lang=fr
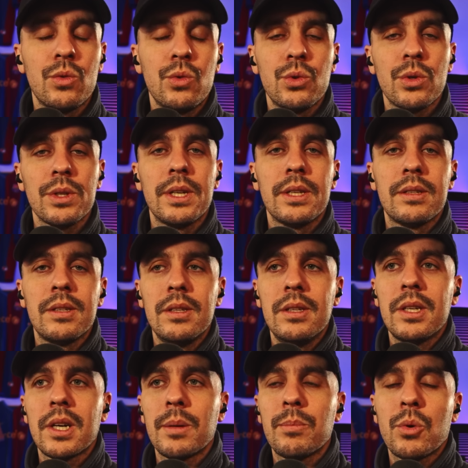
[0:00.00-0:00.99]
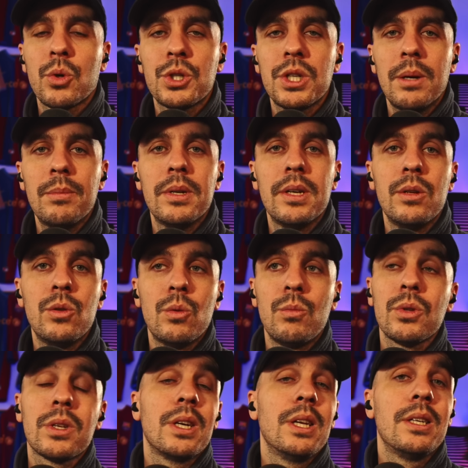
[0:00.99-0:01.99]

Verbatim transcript: toujours d'être irréprochable et de montrer